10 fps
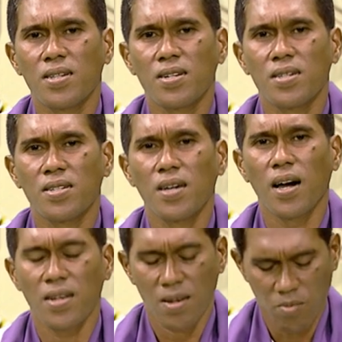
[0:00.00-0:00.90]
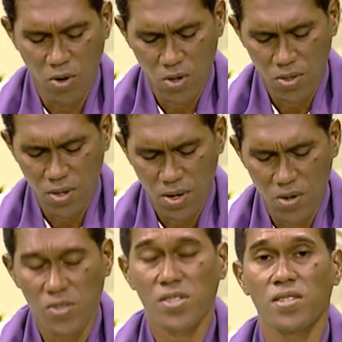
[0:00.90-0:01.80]
iha anin bot, no
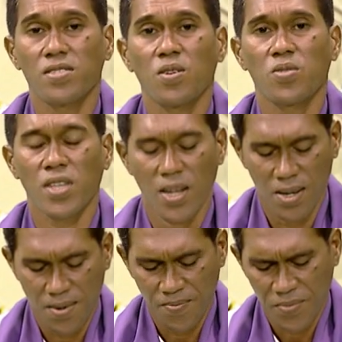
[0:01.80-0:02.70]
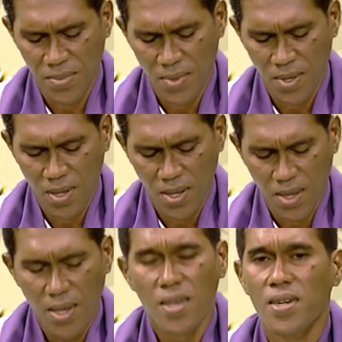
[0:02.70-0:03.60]
sel tan.
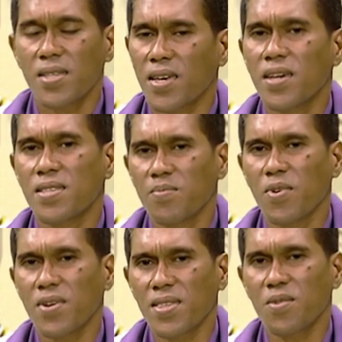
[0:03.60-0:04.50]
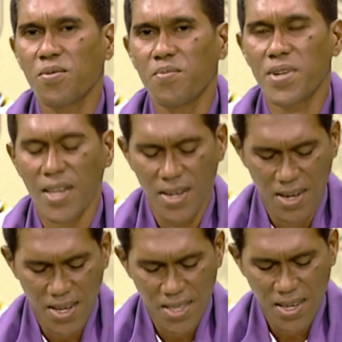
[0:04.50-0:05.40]
Ita heti mor ita compreende
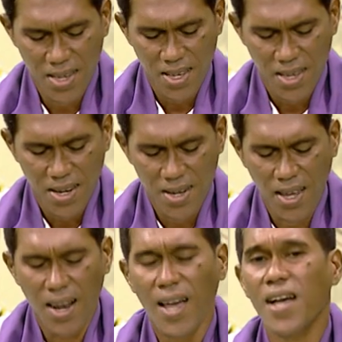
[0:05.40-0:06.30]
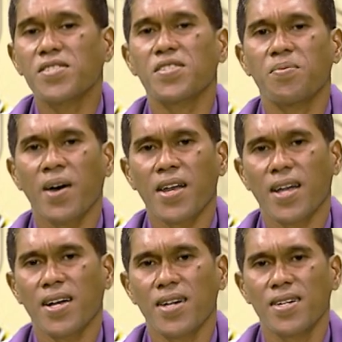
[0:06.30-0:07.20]
katak dalan atse barak.